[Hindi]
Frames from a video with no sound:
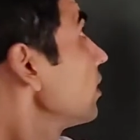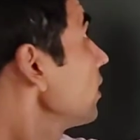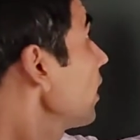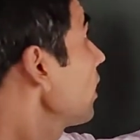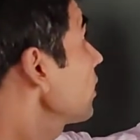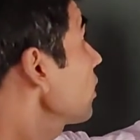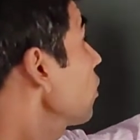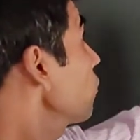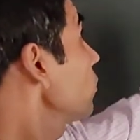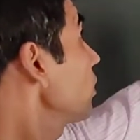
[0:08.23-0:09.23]
डेल्टा
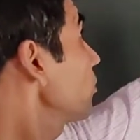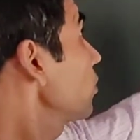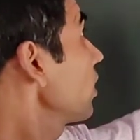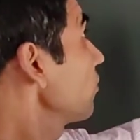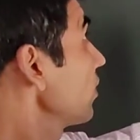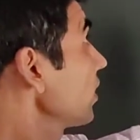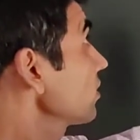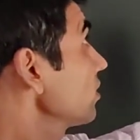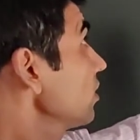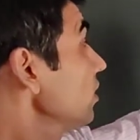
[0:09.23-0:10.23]
ऑफ वन अपॉन एफ
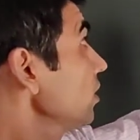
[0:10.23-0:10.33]
एक्स